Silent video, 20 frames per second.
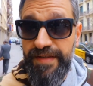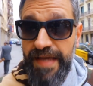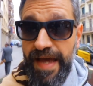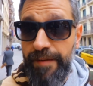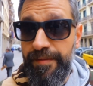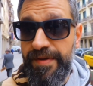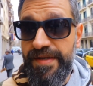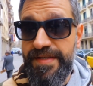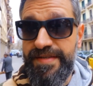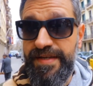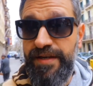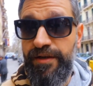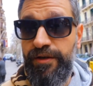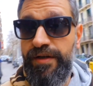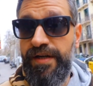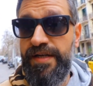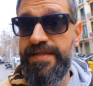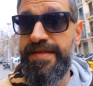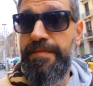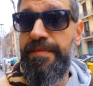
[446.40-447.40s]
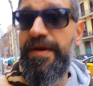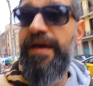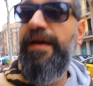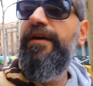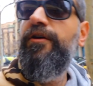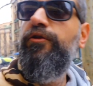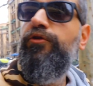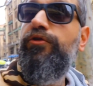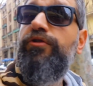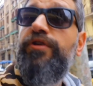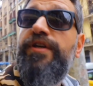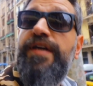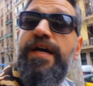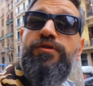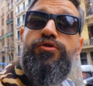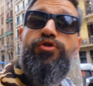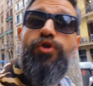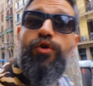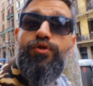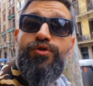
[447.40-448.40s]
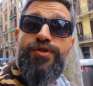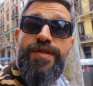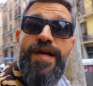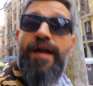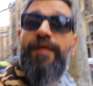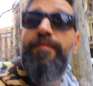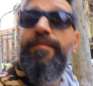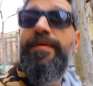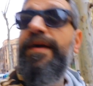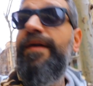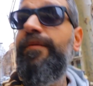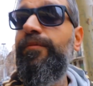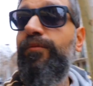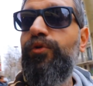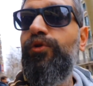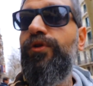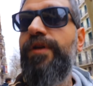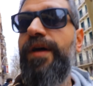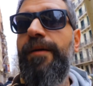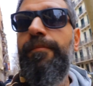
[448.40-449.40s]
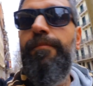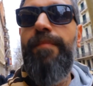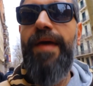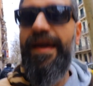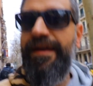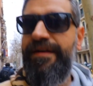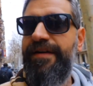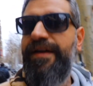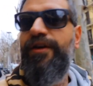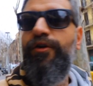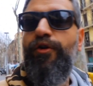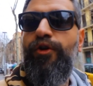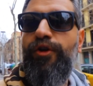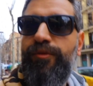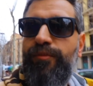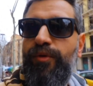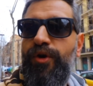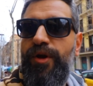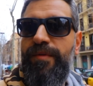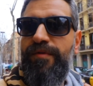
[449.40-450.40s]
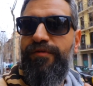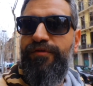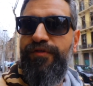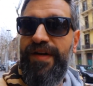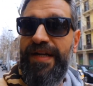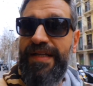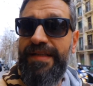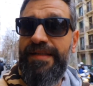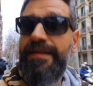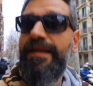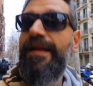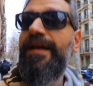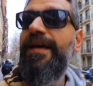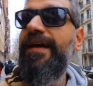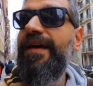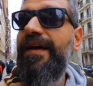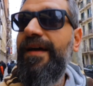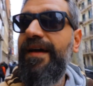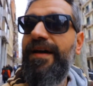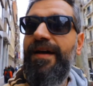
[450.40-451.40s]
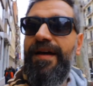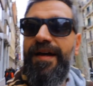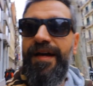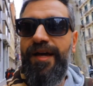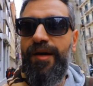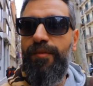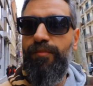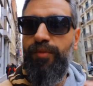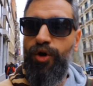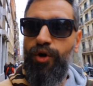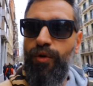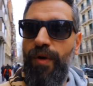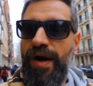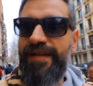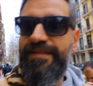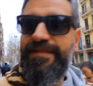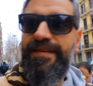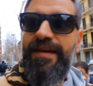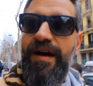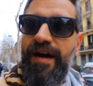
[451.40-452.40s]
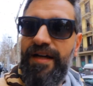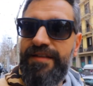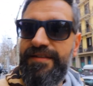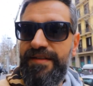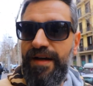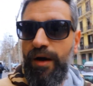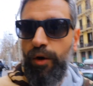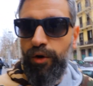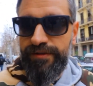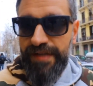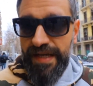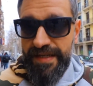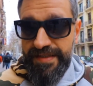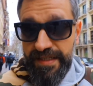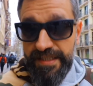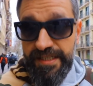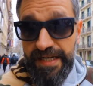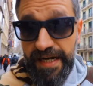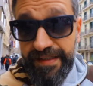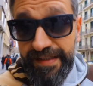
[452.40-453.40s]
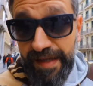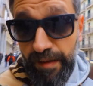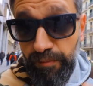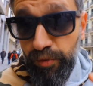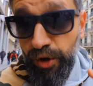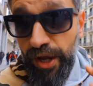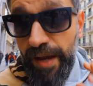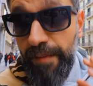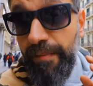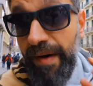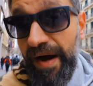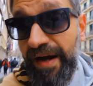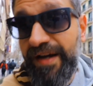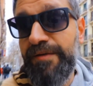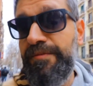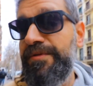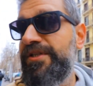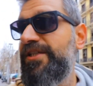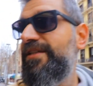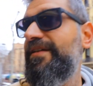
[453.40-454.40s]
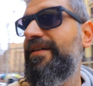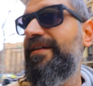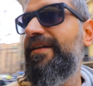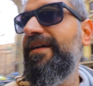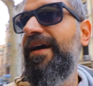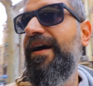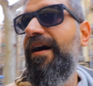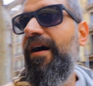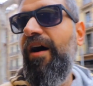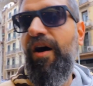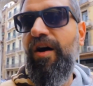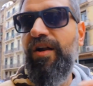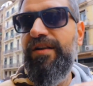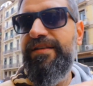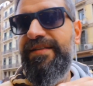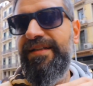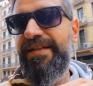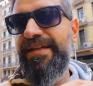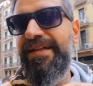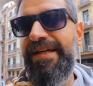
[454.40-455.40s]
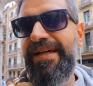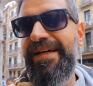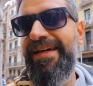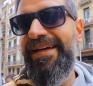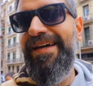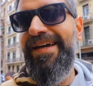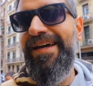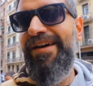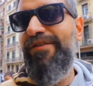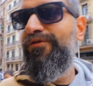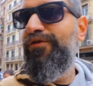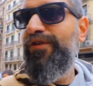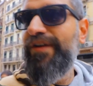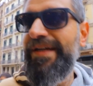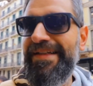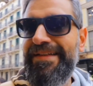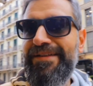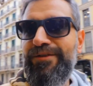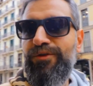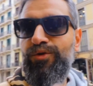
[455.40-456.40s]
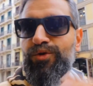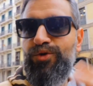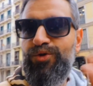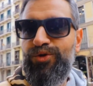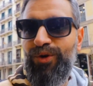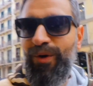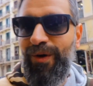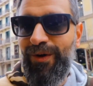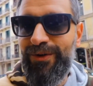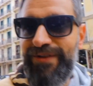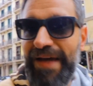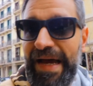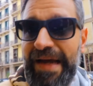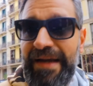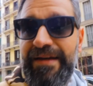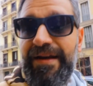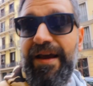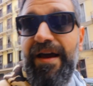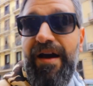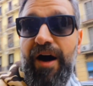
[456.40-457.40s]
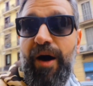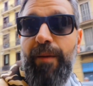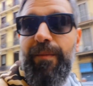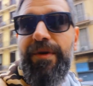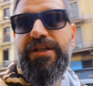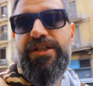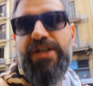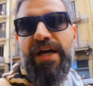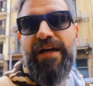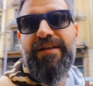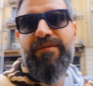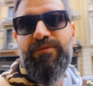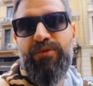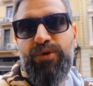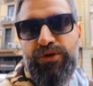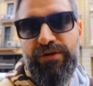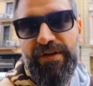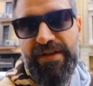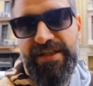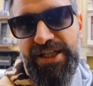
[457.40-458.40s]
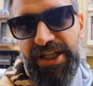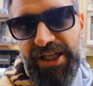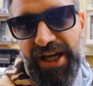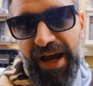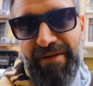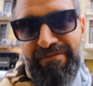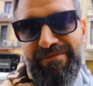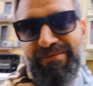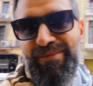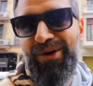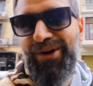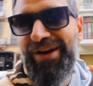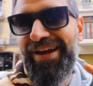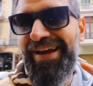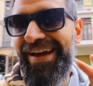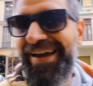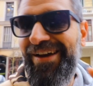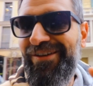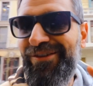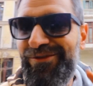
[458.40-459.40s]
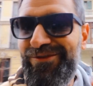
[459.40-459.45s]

diğer bir eseri Kasamia'ya yürürken çok güzel bir burada bakery gördük böyle bir fırın. E, Boulevard diye. Hatta otel seçerken buraya bakmıştık. Altı e, fırın üstü otel ama içeride muhteşem böyle e,